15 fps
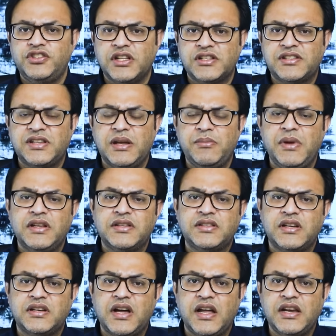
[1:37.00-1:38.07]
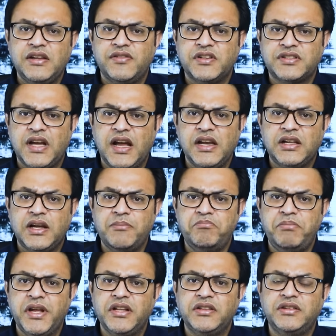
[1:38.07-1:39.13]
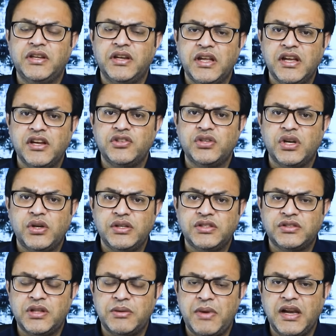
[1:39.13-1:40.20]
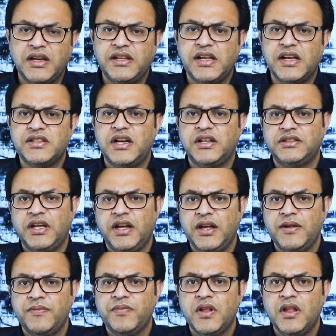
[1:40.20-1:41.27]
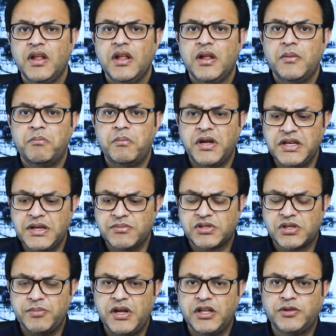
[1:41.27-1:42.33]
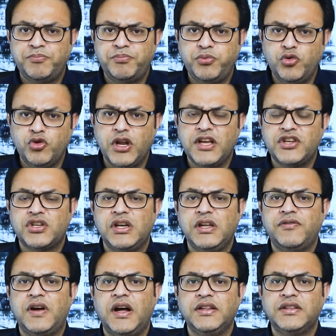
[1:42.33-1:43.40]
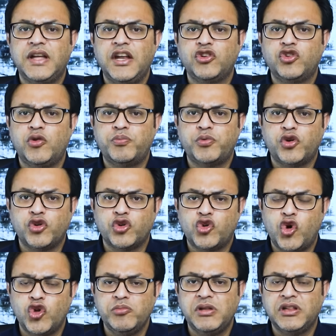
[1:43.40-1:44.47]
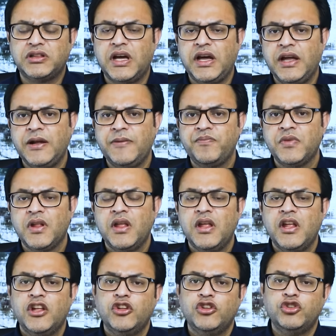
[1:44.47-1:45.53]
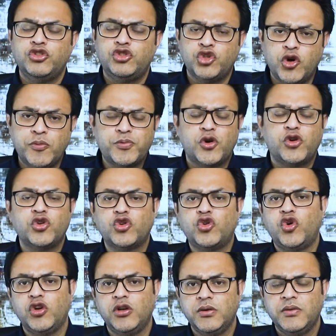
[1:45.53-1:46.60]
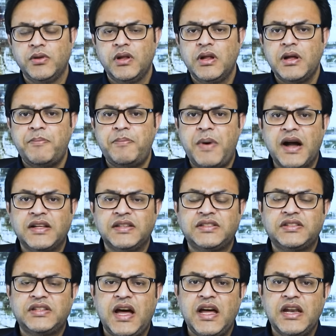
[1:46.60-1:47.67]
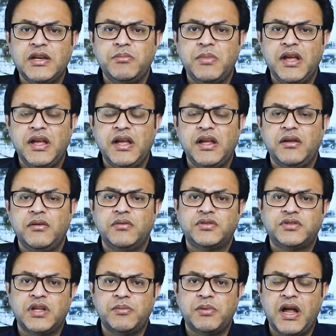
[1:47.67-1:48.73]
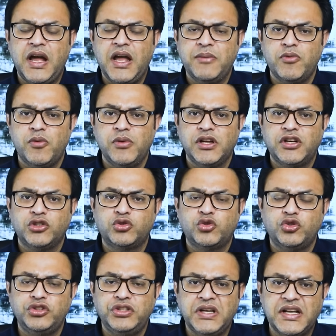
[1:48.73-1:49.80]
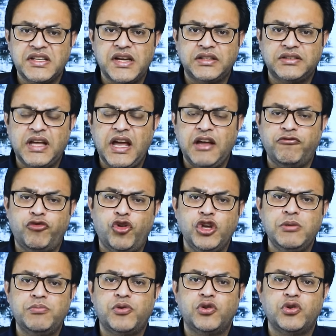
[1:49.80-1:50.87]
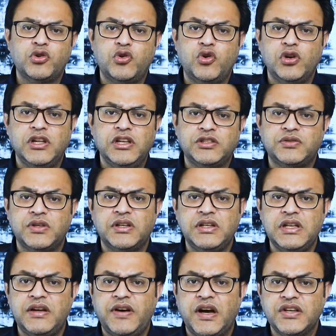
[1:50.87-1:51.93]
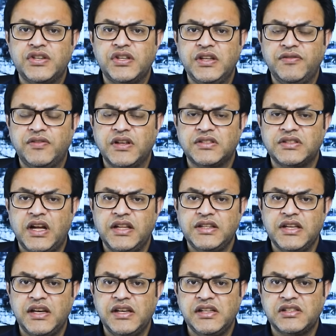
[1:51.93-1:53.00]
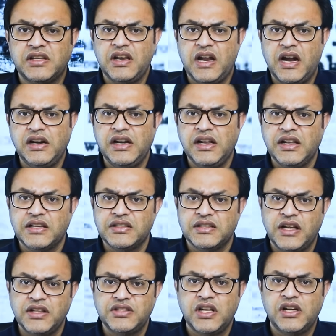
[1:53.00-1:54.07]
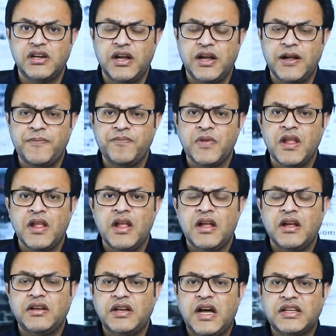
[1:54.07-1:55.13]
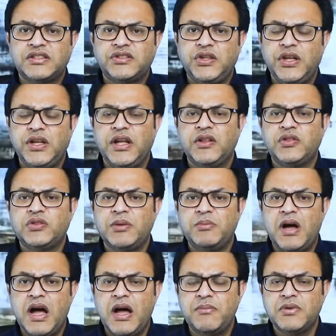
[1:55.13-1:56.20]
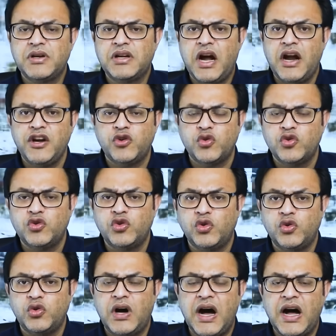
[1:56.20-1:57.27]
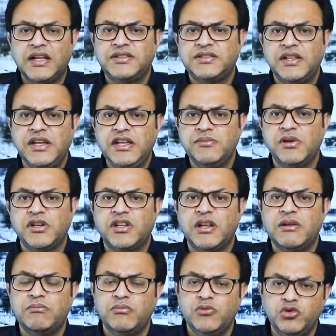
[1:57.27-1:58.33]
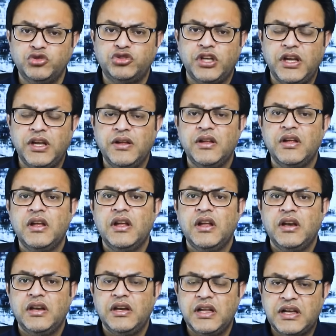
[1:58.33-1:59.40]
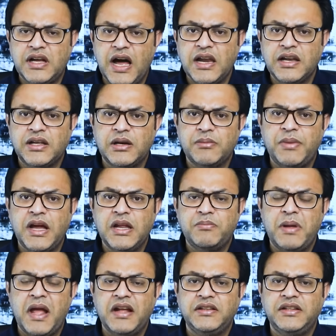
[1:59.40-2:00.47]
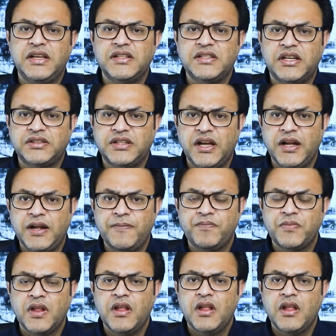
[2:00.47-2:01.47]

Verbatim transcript: जलसे में सरकारी वसाइल का बेदरेग जो इस्तेमाल किया जाता है मरियम समेत पूरे शरीफ ख़ानदान को प्रोटोकॉल मिलता है जो प्रोटोकॉल पाकिस्तान में सरबराह ममलिकत को दिया जाता है वही प्रोटोकॉल इस वक्त नवाज शरीफ के साथ यानी लाडले के साथ चल रहा है रास्ते के तमाम कांटों को हाथ से नहीं बल्कि मुंह से निकाल कर बाहर फेंक दिया जाता है